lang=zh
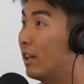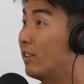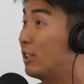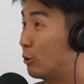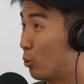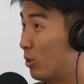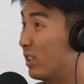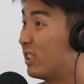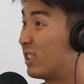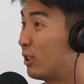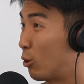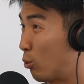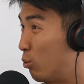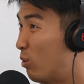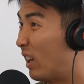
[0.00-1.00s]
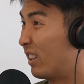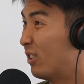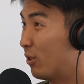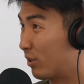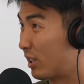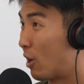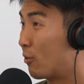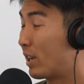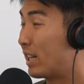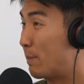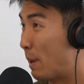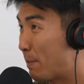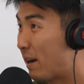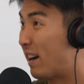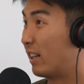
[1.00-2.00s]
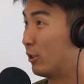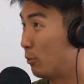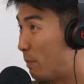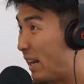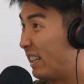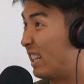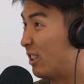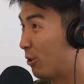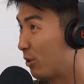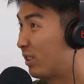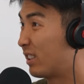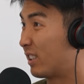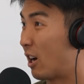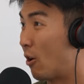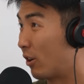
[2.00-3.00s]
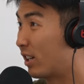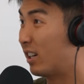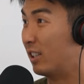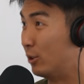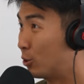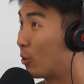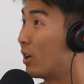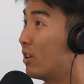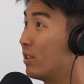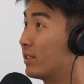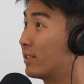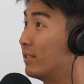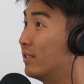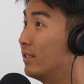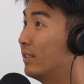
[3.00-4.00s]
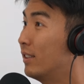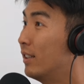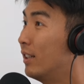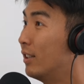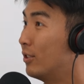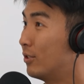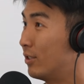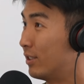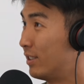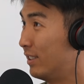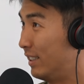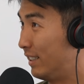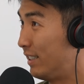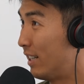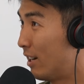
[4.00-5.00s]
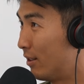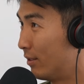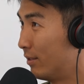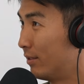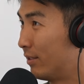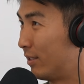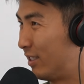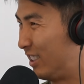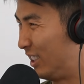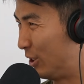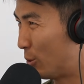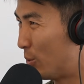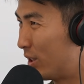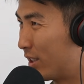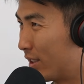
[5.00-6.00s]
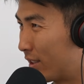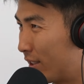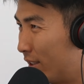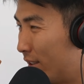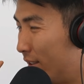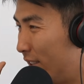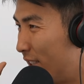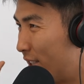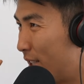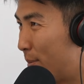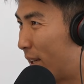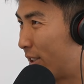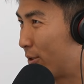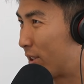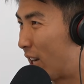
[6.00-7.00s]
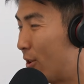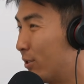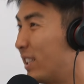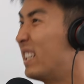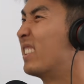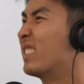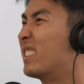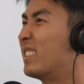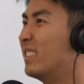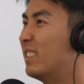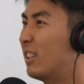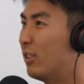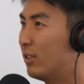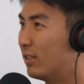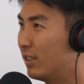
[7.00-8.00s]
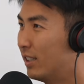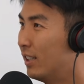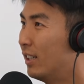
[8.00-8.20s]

然后你说的那是突然那种高压，你没办法，就每天都考一个很重要的事，就是一定要其中一个可能一个礼拜就考这一个试，然后